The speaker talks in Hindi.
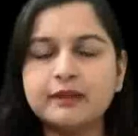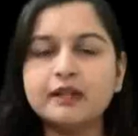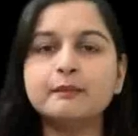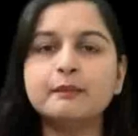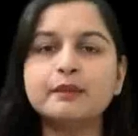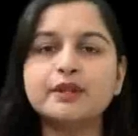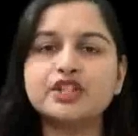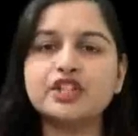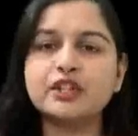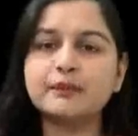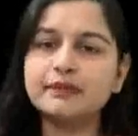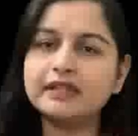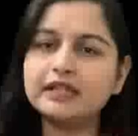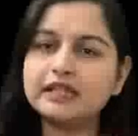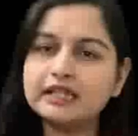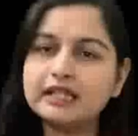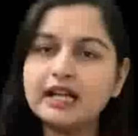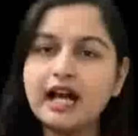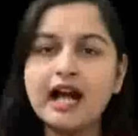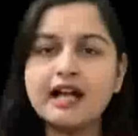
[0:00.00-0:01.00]
पर भी बीजेपी
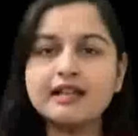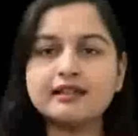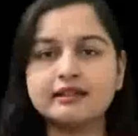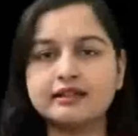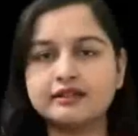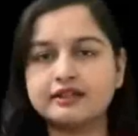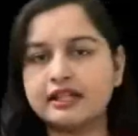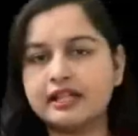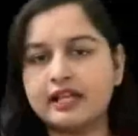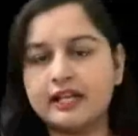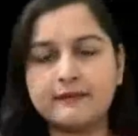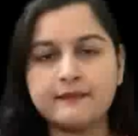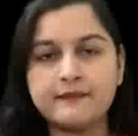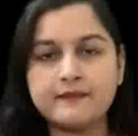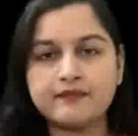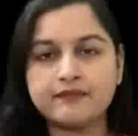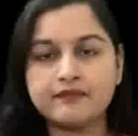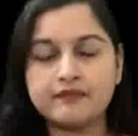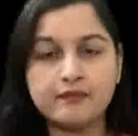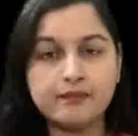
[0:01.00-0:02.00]
की खास नजर है
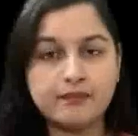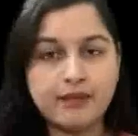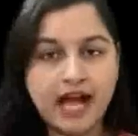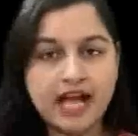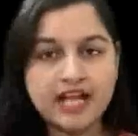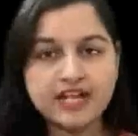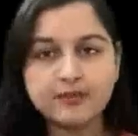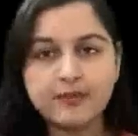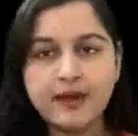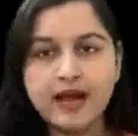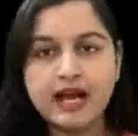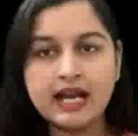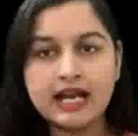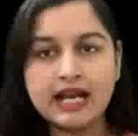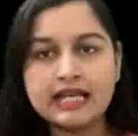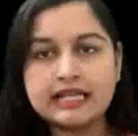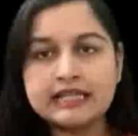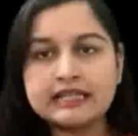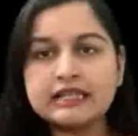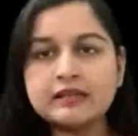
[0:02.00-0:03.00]
भाजपा
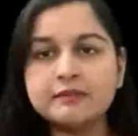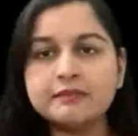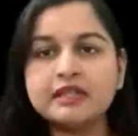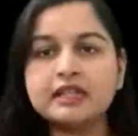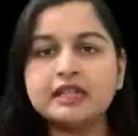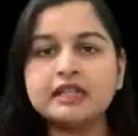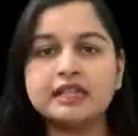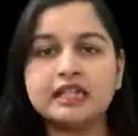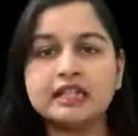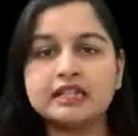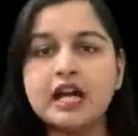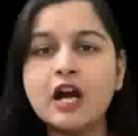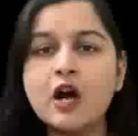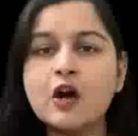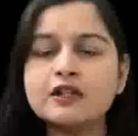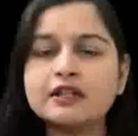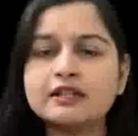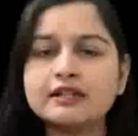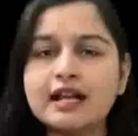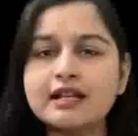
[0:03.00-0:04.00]
एनसीपी की नेता
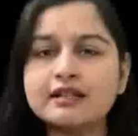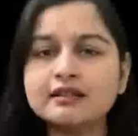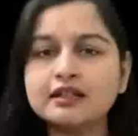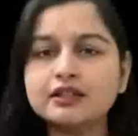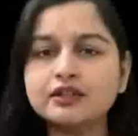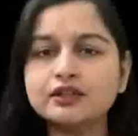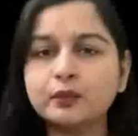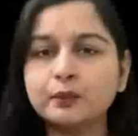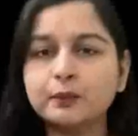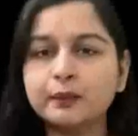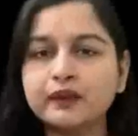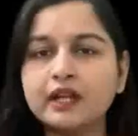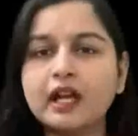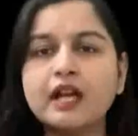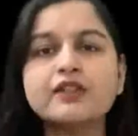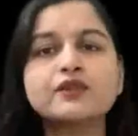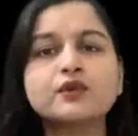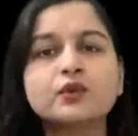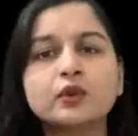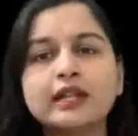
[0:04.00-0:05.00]
और सांसद
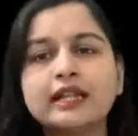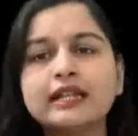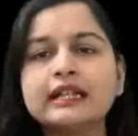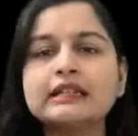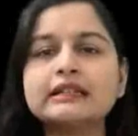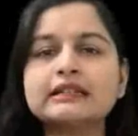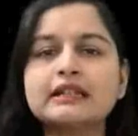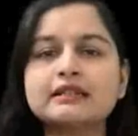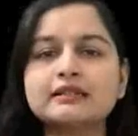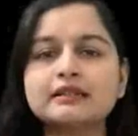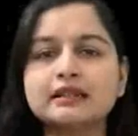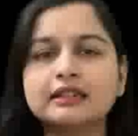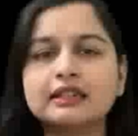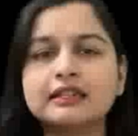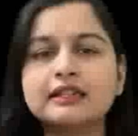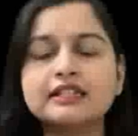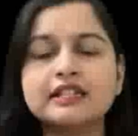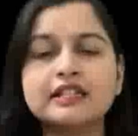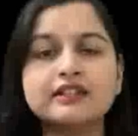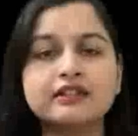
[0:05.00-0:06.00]
सुप्रिया सुले की
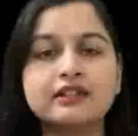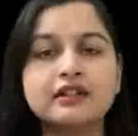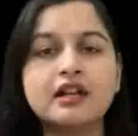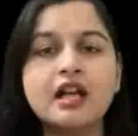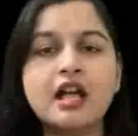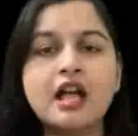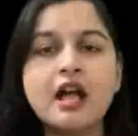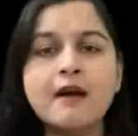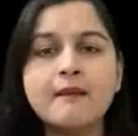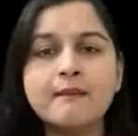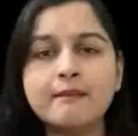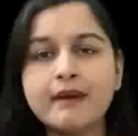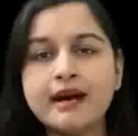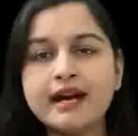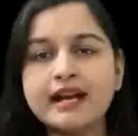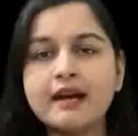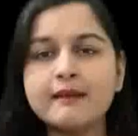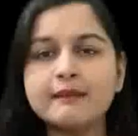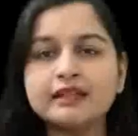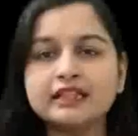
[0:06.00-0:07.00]
संसदीय क्षेत्र
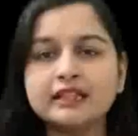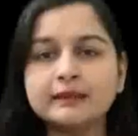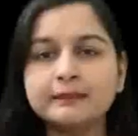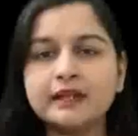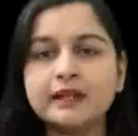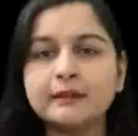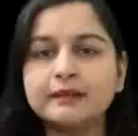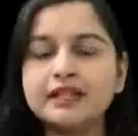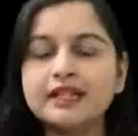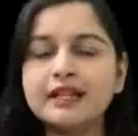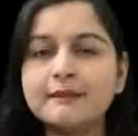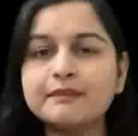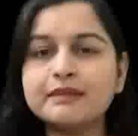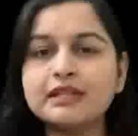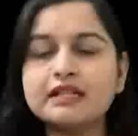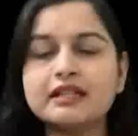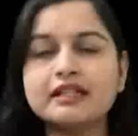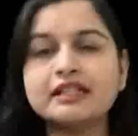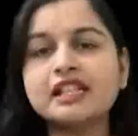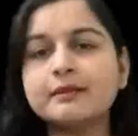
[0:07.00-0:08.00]
बारामती पर भी
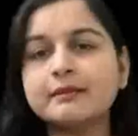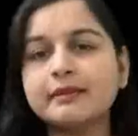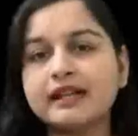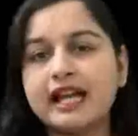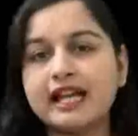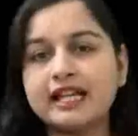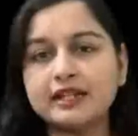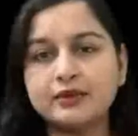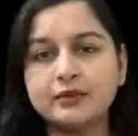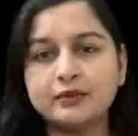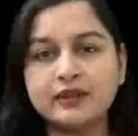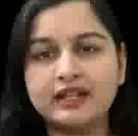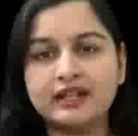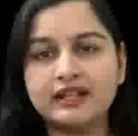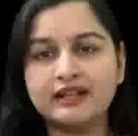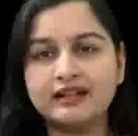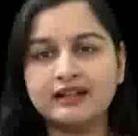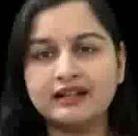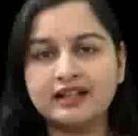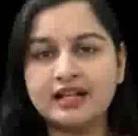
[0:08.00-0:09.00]
अपनी नजर बनाए हुए
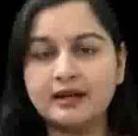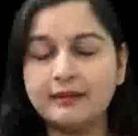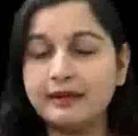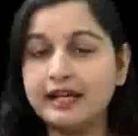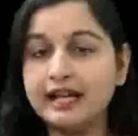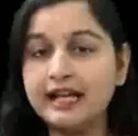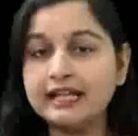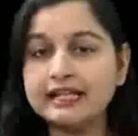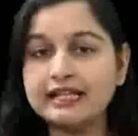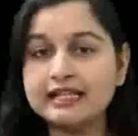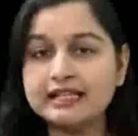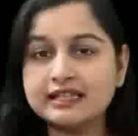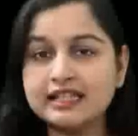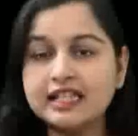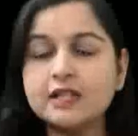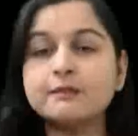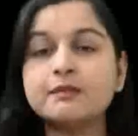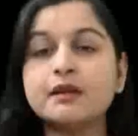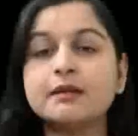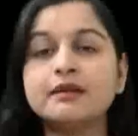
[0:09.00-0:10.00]
है खबर है कि
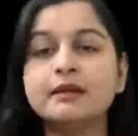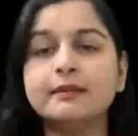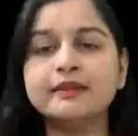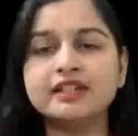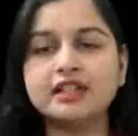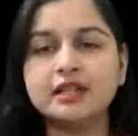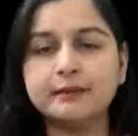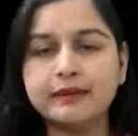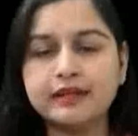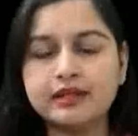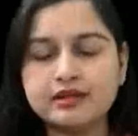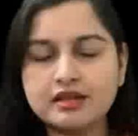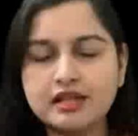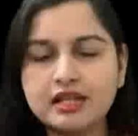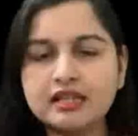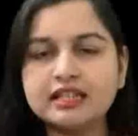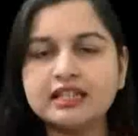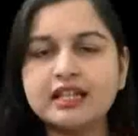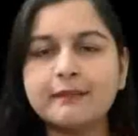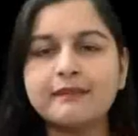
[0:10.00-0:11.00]
सीट पर भी बीजेपी
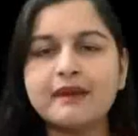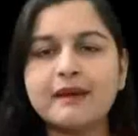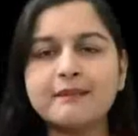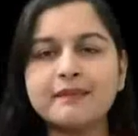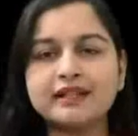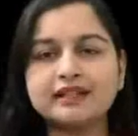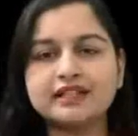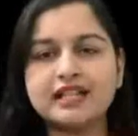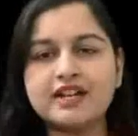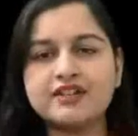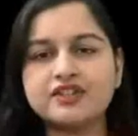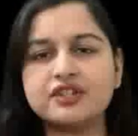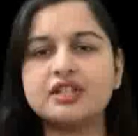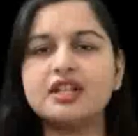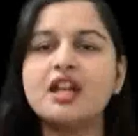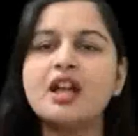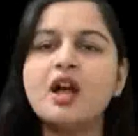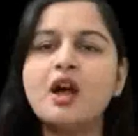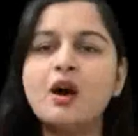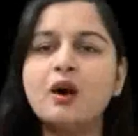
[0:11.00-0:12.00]
जल्द ही अपना
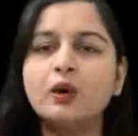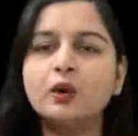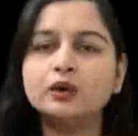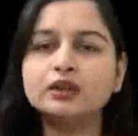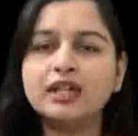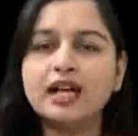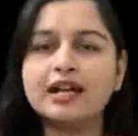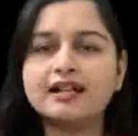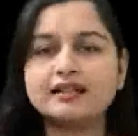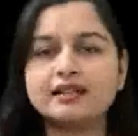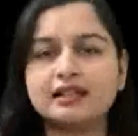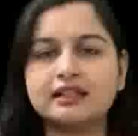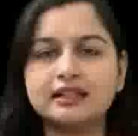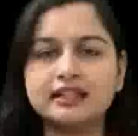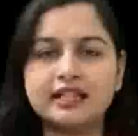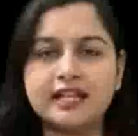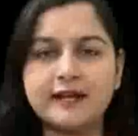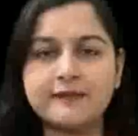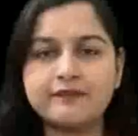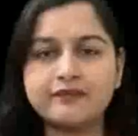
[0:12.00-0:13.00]
प्रत्याशी उतार
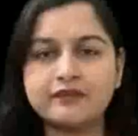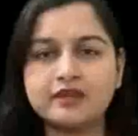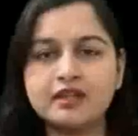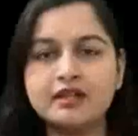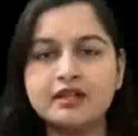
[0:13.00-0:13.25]
सकती है